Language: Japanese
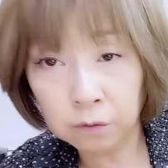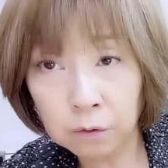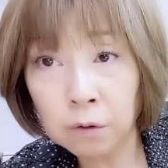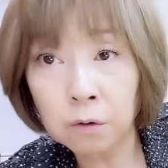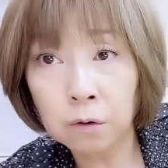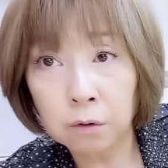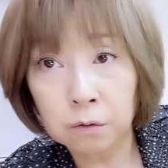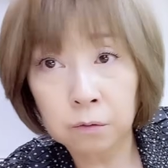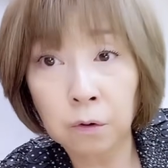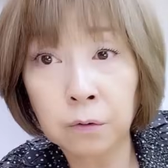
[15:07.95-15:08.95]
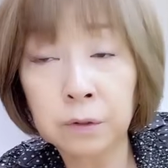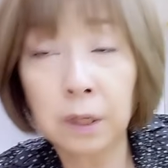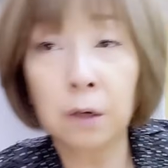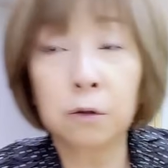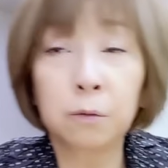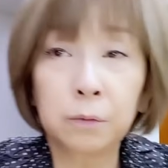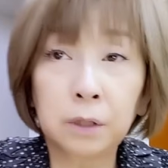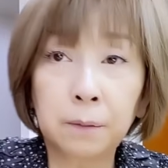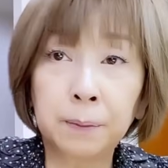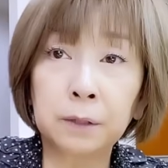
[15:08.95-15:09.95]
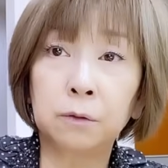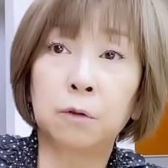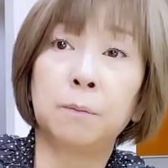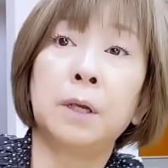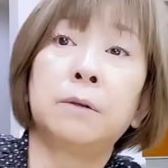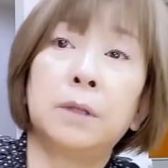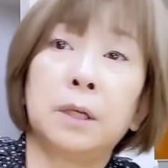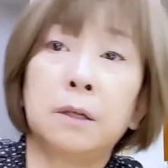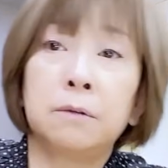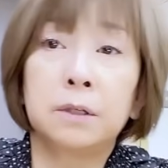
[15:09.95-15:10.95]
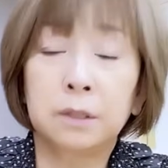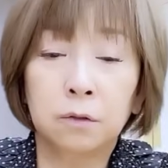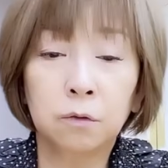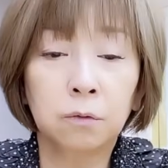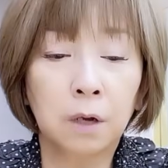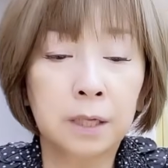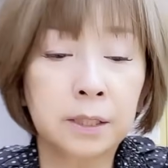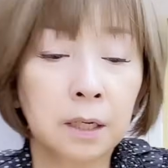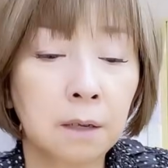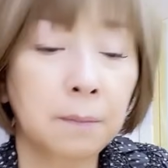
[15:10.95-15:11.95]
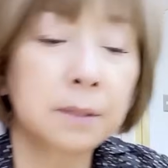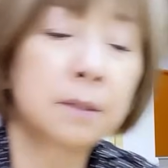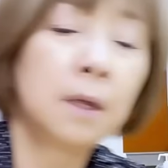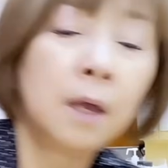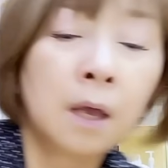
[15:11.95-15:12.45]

と5分でやろうと思ったらパッとメイクできるんですけど、ちょっと足上げます。